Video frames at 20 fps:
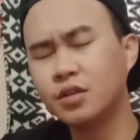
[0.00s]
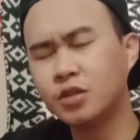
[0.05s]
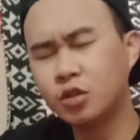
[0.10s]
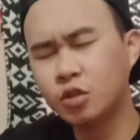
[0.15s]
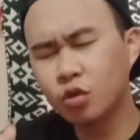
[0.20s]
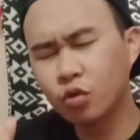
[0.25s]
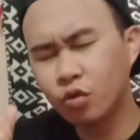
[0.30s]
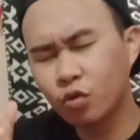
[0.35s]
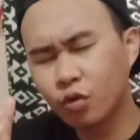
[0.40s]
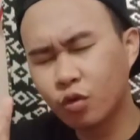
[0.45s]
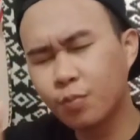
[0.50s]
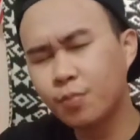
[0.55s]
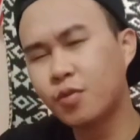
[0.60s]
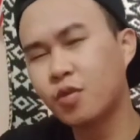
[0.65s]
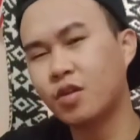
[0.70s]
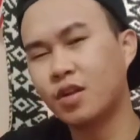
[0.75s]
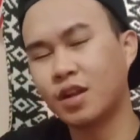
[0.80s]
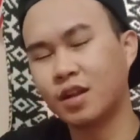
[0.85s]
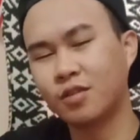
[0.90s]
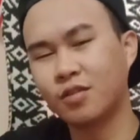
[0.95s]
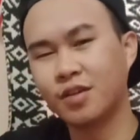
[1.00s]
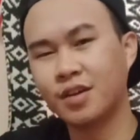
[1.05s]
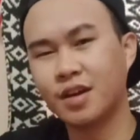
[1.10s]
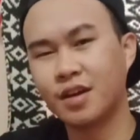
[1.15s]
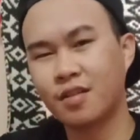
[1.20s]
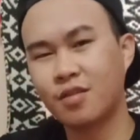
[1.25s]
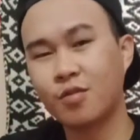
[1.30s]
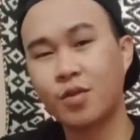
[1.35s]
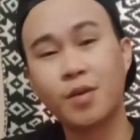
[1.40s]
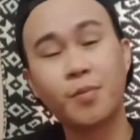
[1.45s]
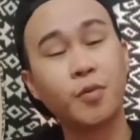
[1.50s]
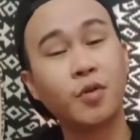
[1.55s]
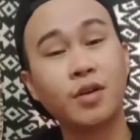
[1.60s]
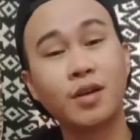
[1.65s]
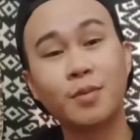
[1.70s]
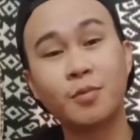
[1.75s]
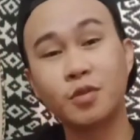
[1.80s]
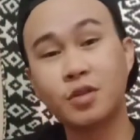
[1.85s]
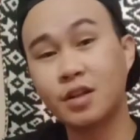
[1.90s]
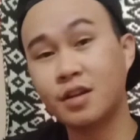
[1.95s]
cukup sudah tuh guys walaupun
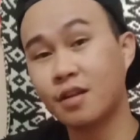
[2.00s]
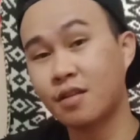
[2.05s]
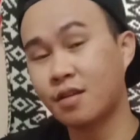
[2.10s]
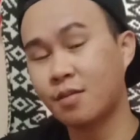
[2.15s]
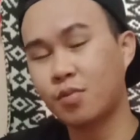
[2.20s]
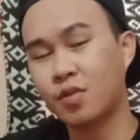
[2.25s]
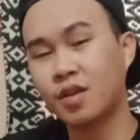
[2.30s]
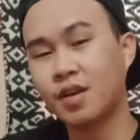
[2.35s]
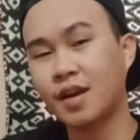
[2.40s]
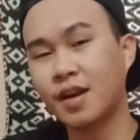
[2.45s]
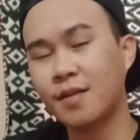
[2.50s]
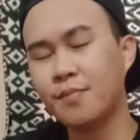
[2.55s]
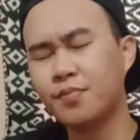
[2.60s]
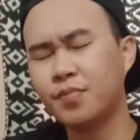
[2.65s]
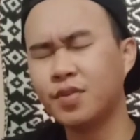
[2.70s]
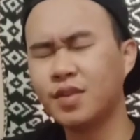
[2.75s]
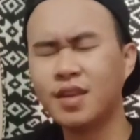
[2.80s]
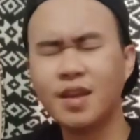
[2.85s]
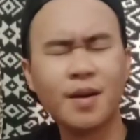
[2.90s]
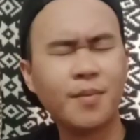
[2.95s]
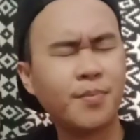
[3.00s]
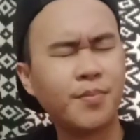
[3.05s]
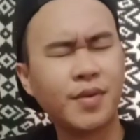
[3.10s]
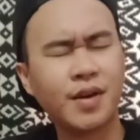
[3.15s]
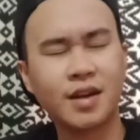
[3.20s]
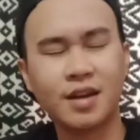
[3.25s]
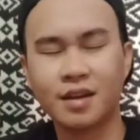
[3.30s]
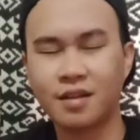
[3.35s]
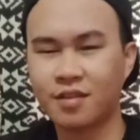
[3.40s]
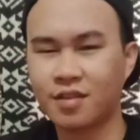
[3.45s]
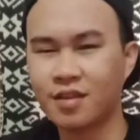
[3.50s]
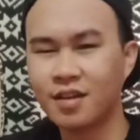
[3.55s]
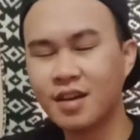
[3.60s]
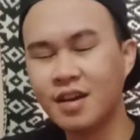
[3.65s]
kamu tidak subscribe tiap apa guys